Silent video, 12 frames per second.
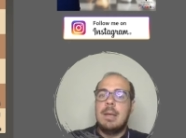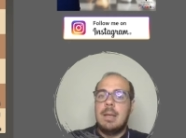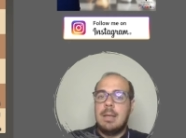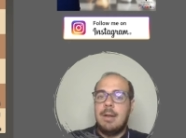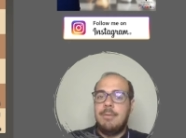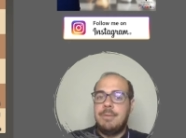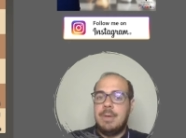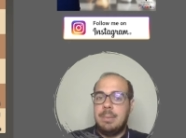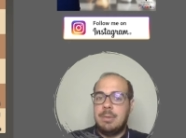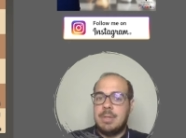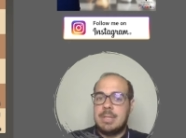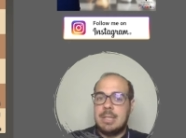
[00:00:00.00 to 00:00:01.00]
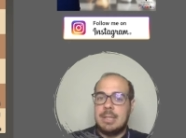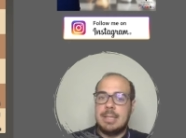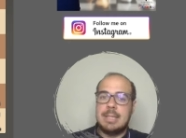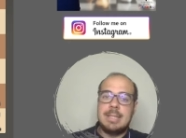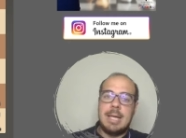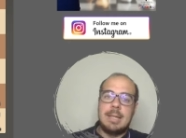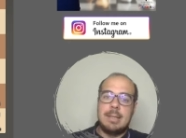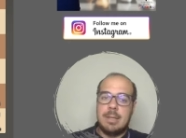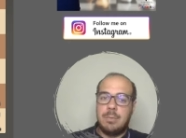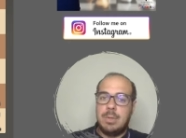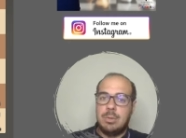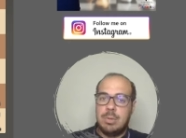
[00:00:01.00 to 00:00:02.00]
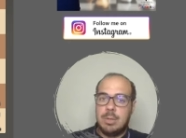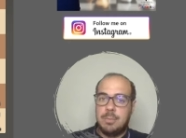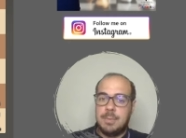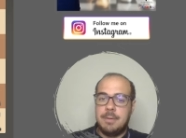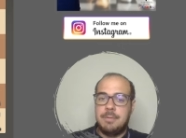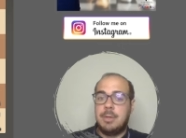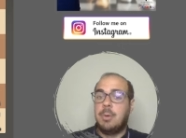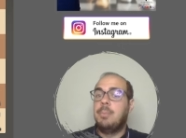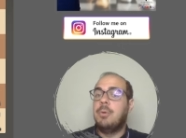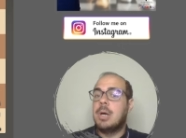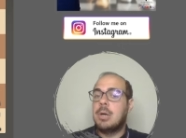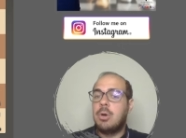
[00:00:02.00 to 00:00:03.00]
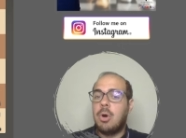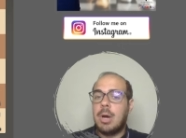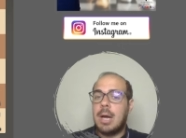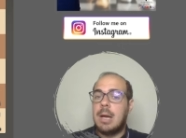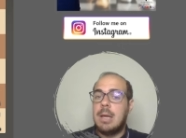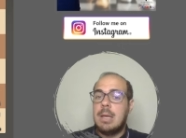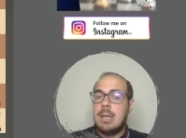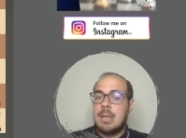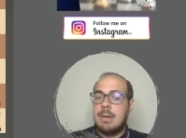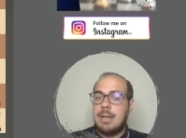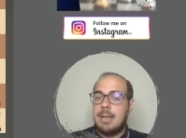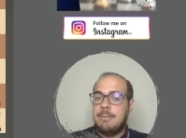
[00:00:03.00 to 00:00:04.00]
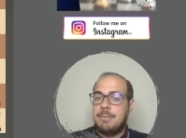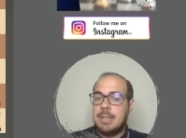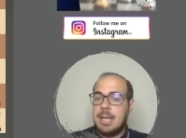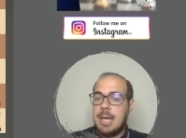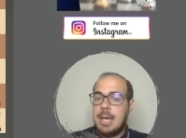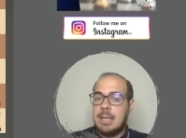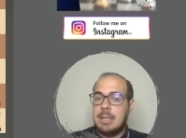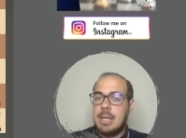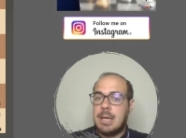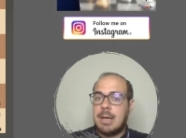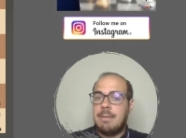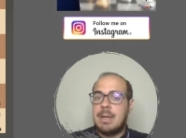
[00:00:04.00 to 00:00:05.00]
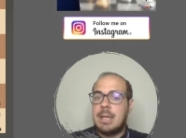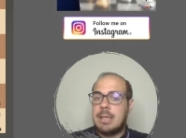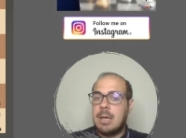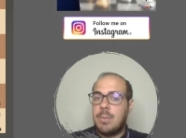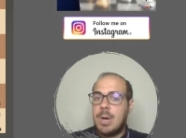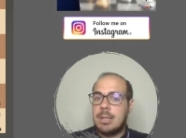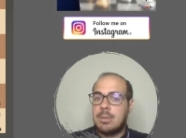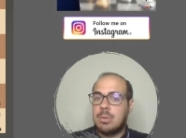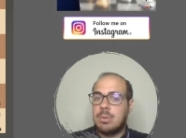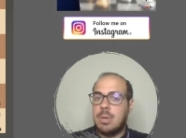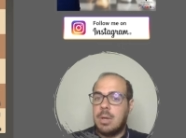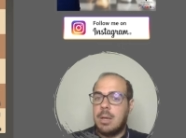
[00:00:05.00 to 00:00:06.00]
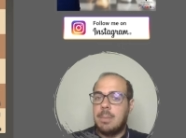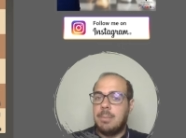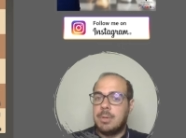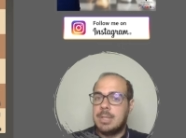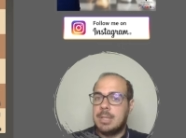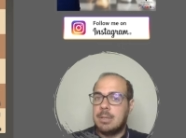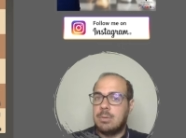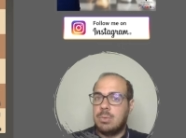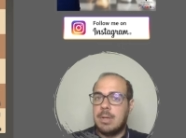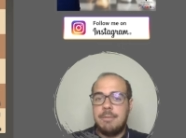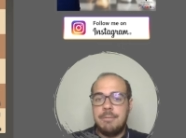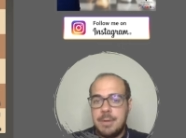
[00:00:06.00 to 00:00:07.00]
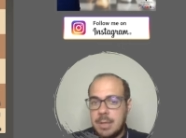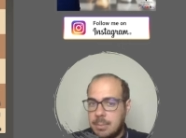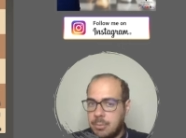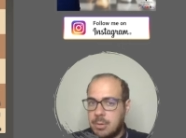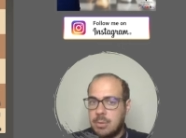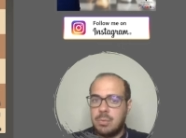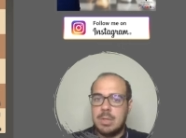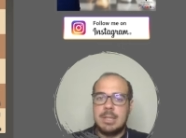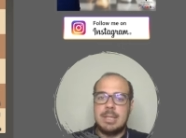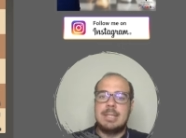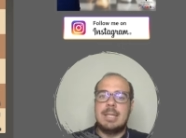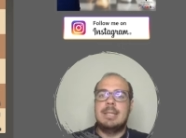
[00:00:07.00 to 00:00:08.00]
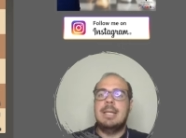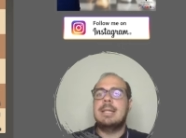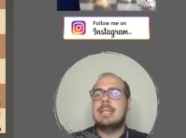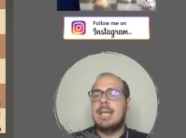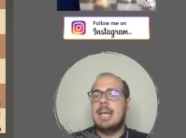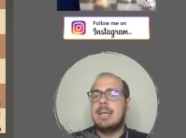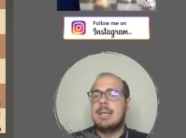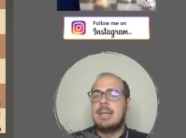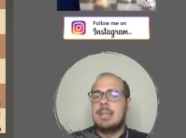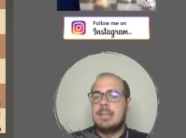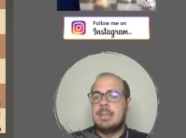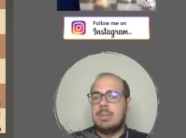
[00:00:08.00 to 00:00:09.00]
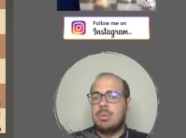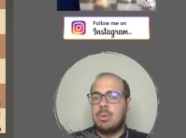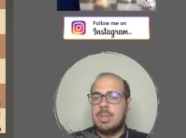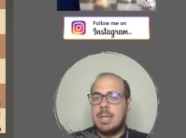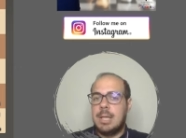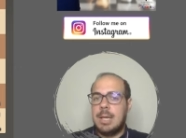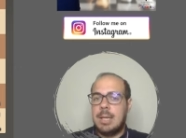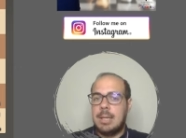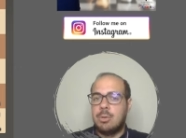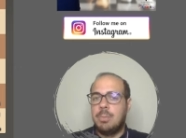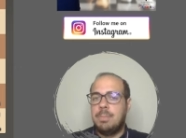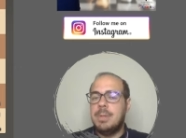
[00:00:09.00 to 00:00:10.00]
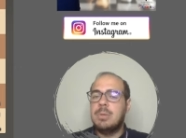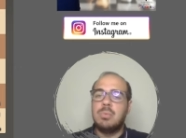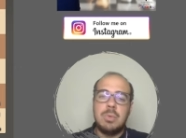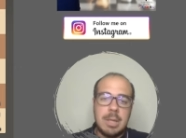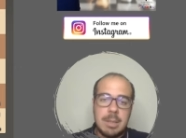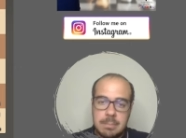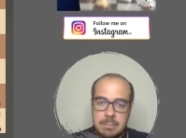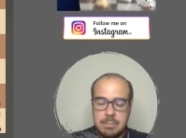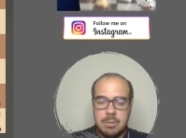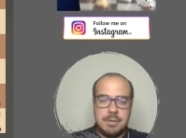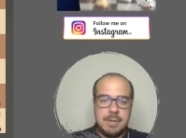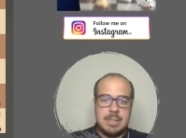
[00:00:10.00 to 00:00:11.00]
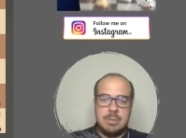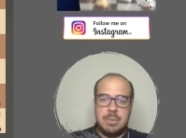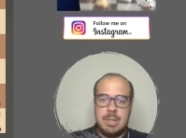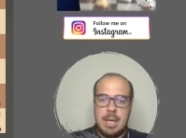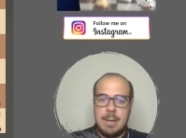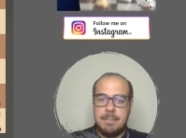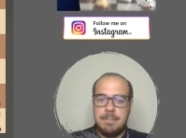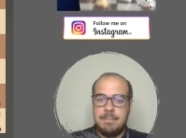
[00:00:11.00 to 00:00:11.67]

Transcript: l'alfiere, potrebbe essere interessante, quindi togliere coppia alfiere, oppure ancora cavallo F3, idea cavallo H4 e poi si cattura l'alfiere, pure qui è interessante, anche se si toglie la, la doppiatura, potrebbe essere un'idea